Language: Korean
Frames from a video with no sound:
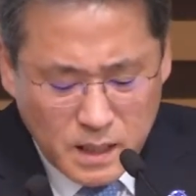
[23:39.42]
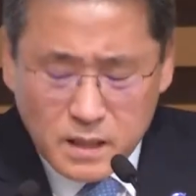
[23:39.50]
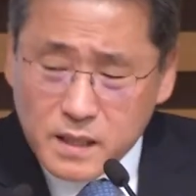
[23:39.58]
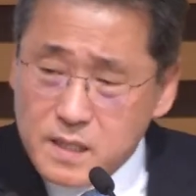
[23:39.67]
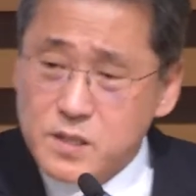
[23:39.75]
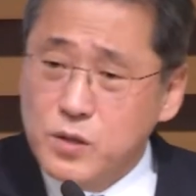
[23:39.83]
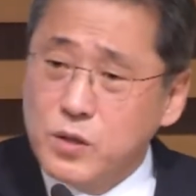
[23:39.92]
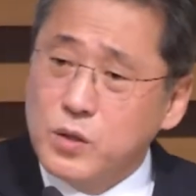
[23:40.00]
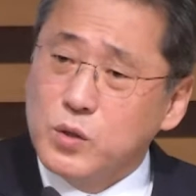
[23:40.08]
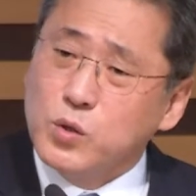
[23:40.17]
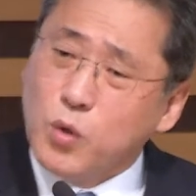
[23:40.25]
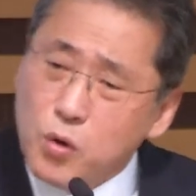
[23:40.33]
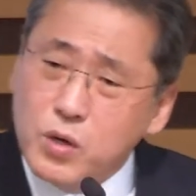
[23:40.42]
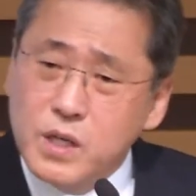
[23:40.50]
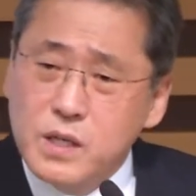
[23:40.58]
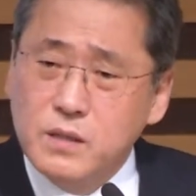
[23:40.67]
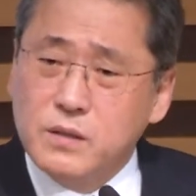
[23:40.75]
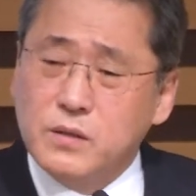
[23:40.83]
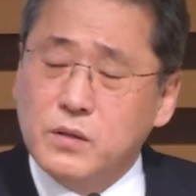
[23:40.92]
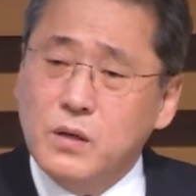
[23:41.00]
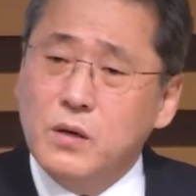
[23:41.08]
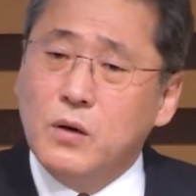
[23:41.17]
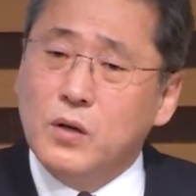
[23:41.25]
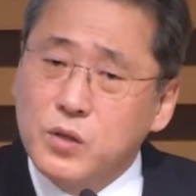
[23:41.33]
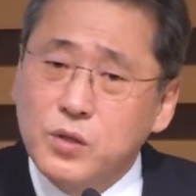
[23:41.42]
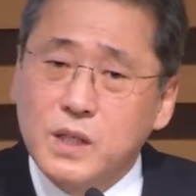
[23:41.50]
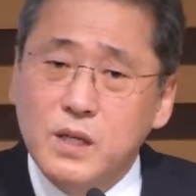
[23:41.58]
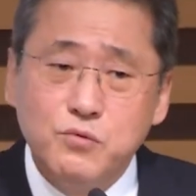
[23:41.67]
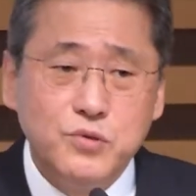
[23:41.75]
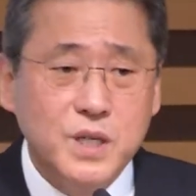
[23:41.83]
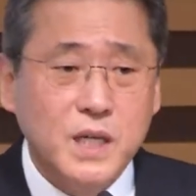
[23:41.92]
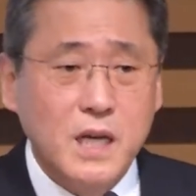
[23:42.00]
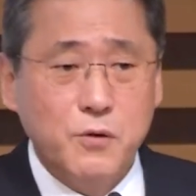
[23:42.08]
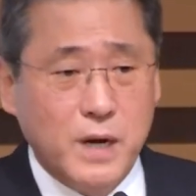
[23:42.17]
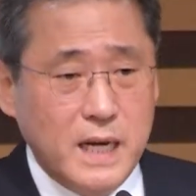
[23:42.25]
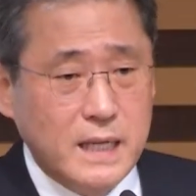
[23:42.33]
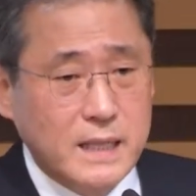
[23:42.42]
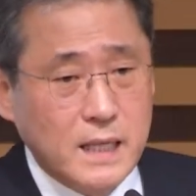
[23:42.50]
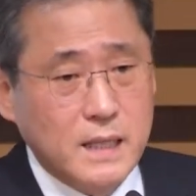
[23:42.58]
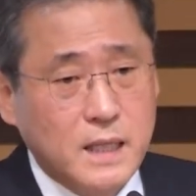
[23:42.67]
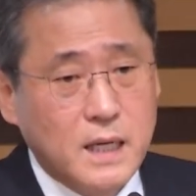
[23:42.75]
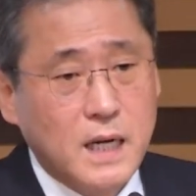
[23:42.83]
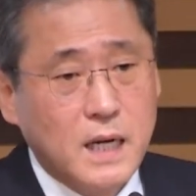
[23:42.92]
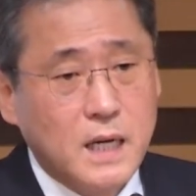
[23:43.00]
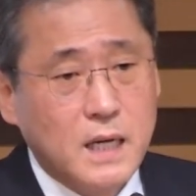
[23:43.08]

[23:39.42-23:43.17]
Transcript: 그래서 통일은 어떻게 우리에게 와야 되는가?